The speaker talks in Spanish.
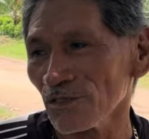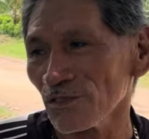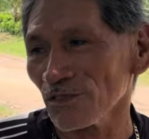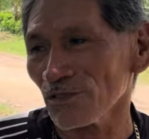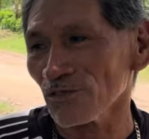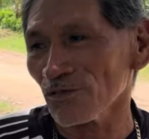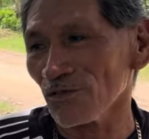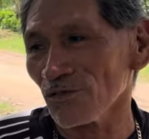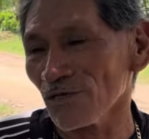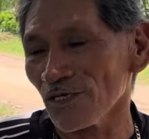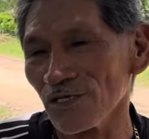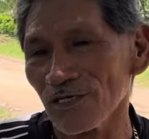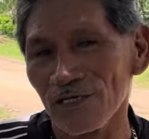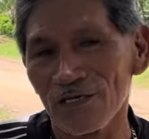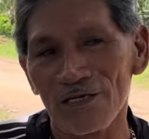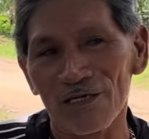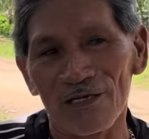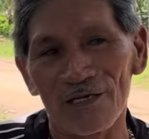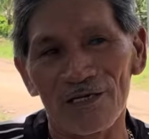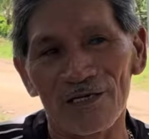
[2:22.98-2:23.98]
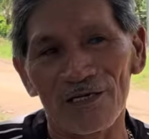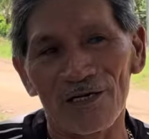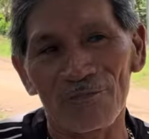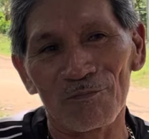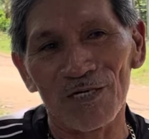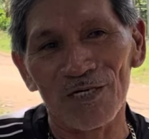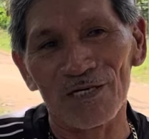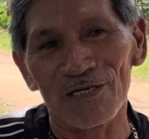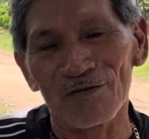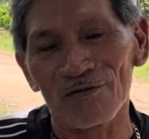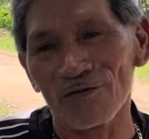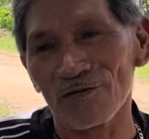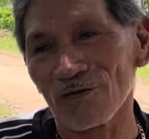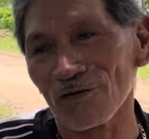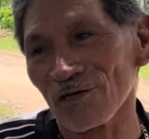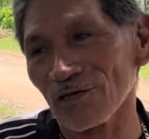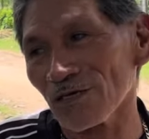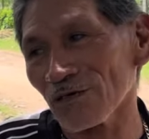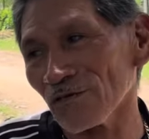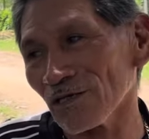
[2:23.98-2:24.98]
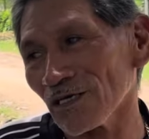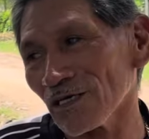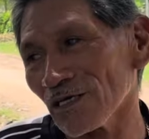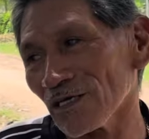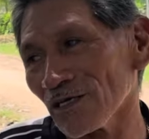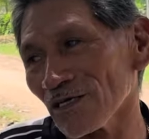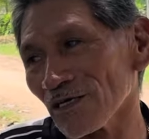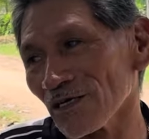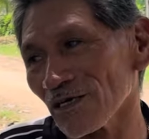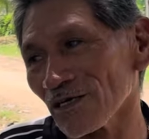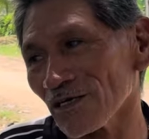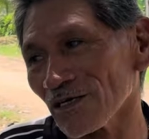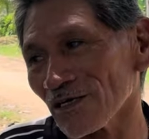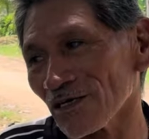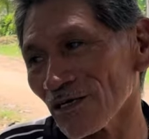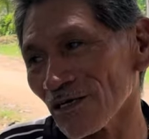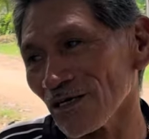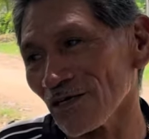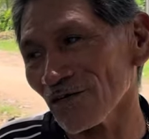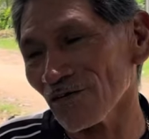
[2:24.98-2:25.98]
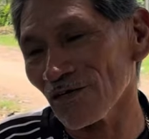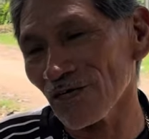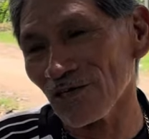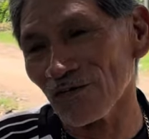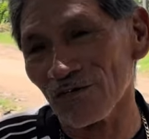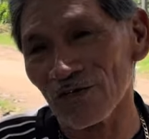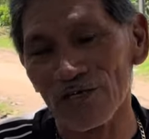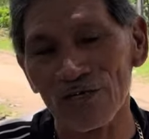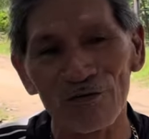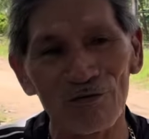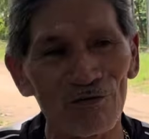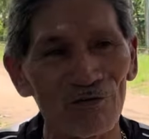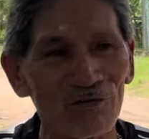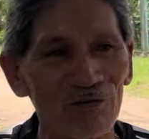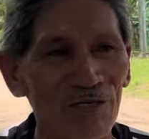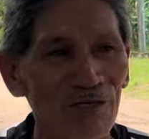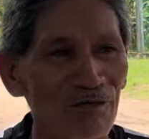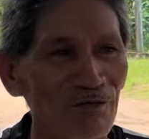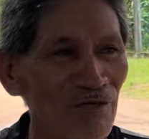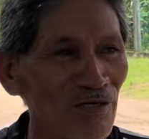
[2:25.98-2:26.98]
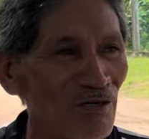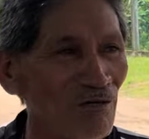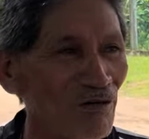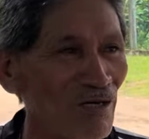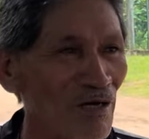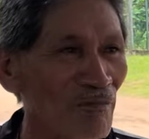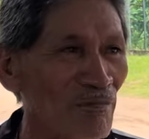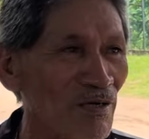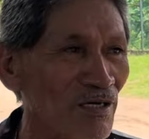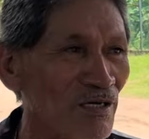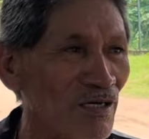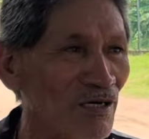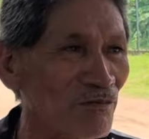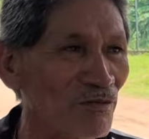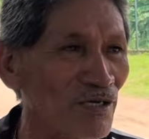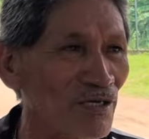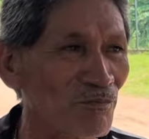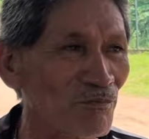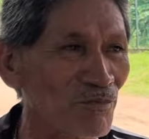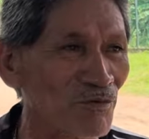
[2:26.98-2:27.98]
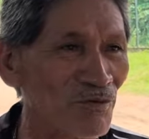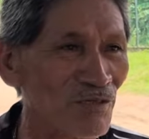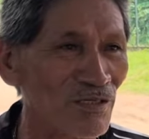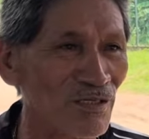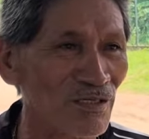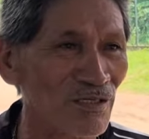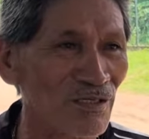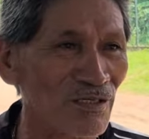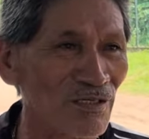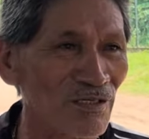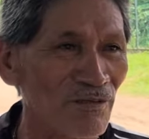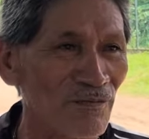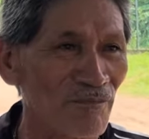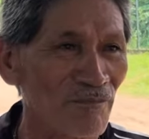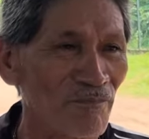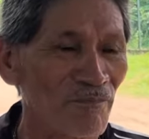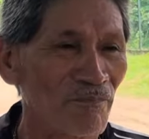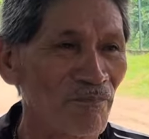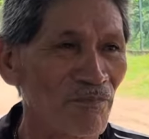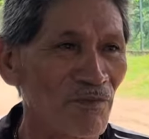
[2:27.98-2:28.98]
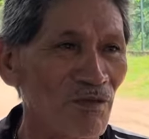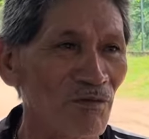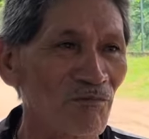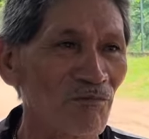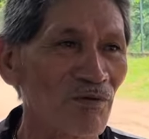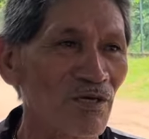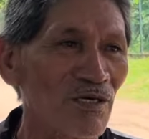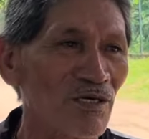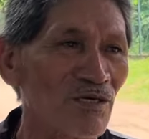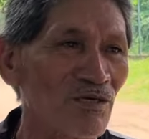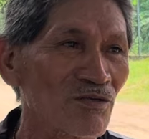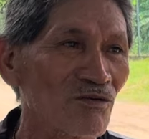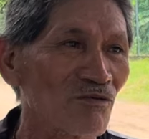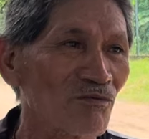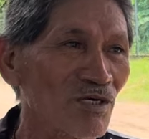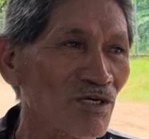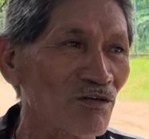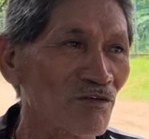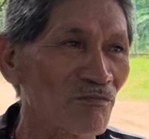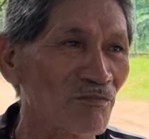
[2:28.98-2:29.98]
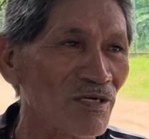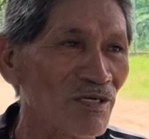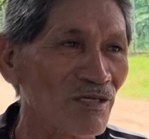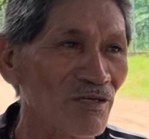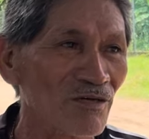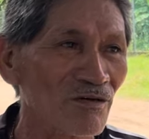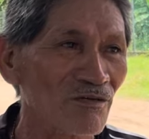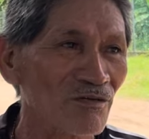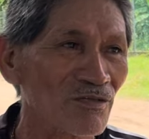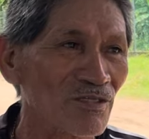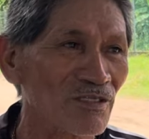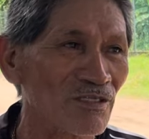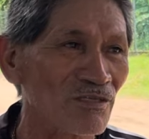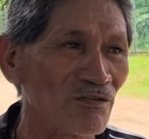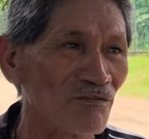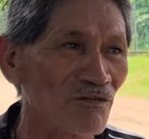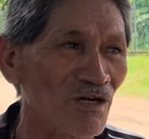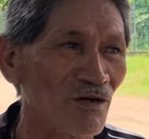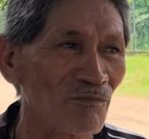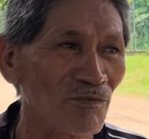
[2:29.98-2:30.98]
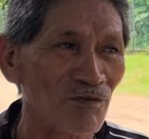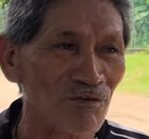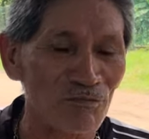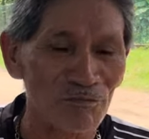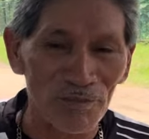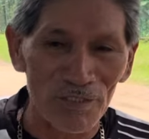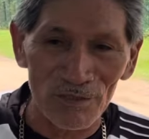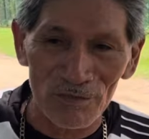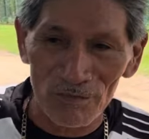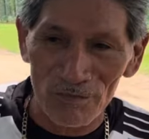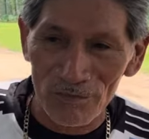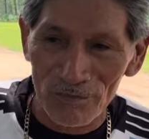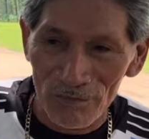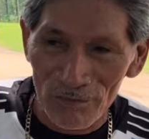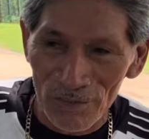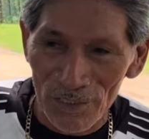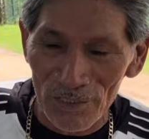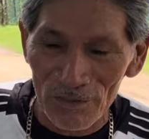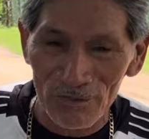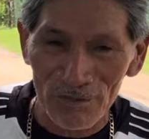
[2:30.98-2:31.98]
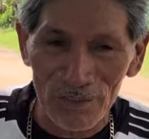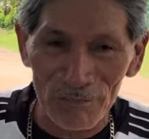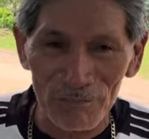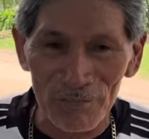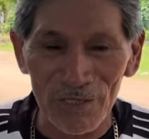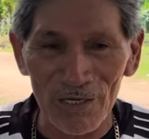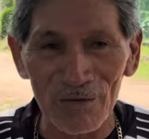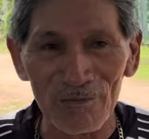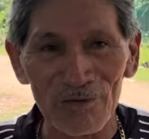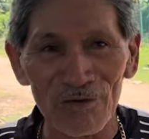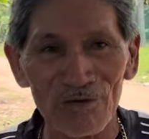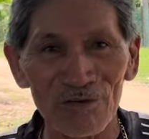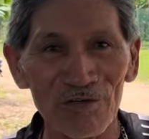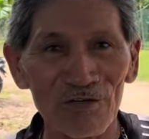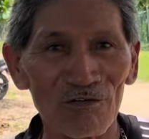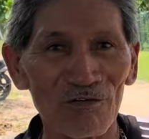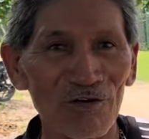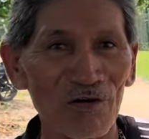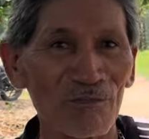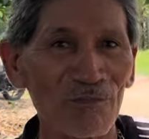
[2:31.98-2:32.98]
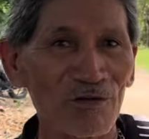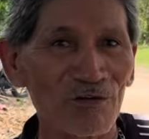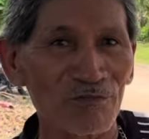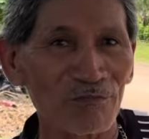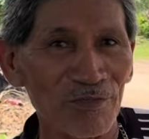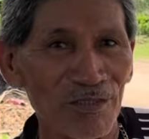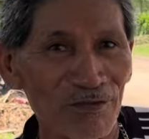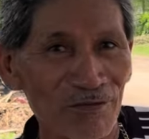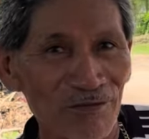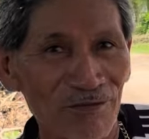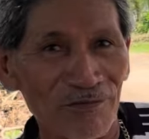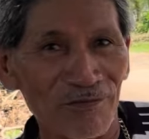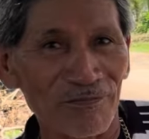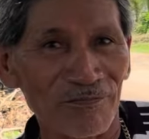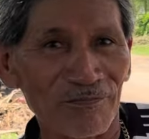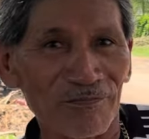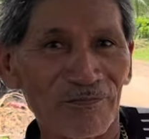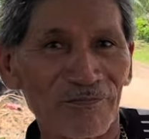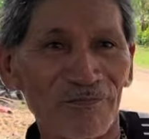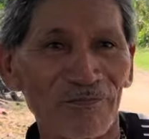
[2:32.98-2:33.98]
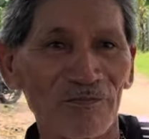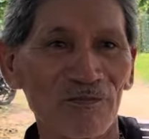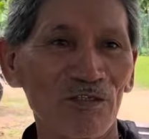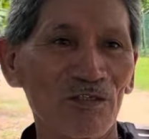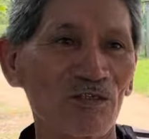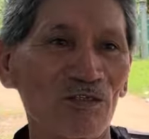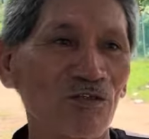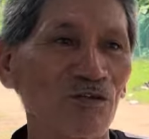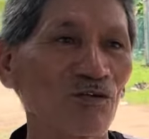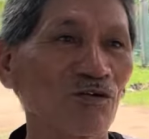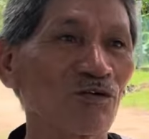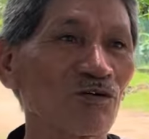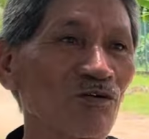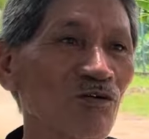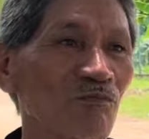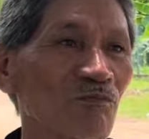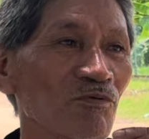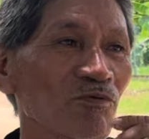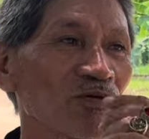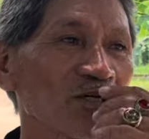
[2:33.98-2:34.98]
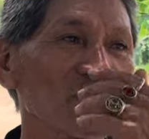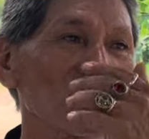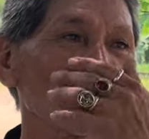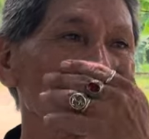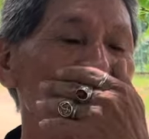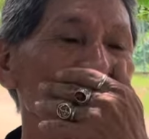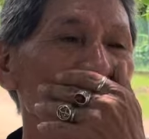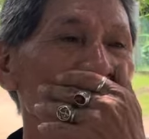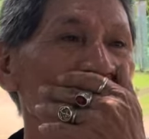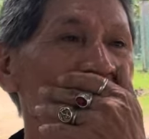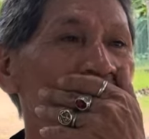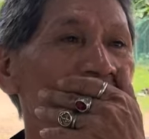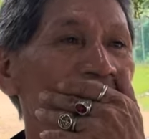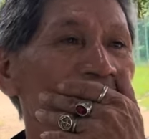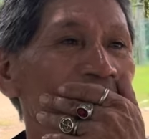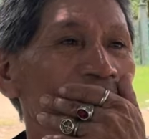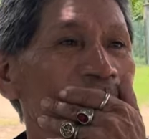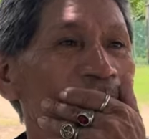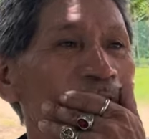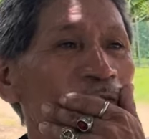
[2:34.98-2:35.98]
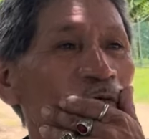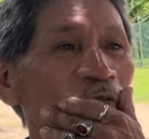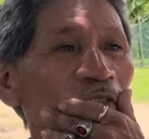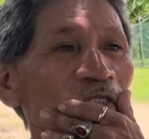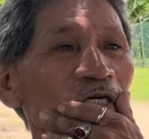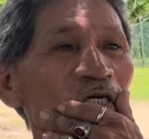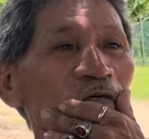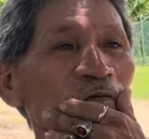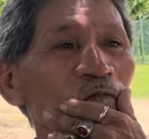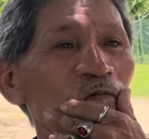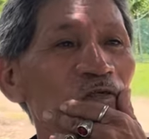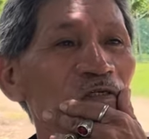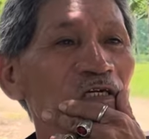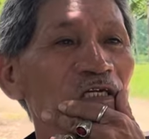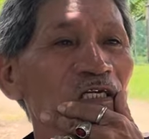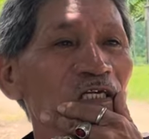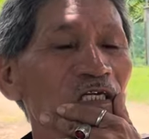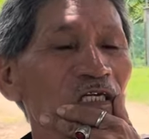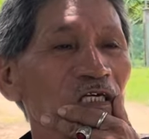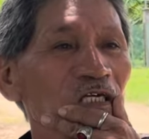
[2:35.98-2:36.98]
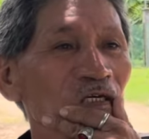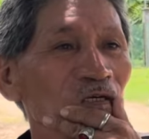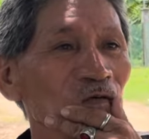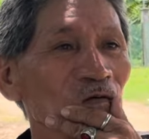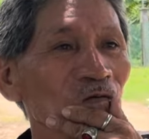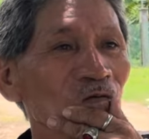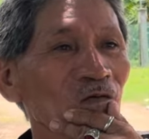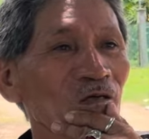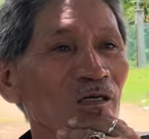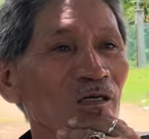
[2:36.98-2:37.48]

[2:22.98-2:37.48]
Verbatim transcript: yo no le dije que la llamara, lo, que yo le dije que, que yo ya no quiero, ya no quiero que me grabe ella porque me hizo varios videos y nunca me los pagó. Quedó de pagármelos y nunca me los pagó. Entonces yo por eso, otra cosa le dije yo,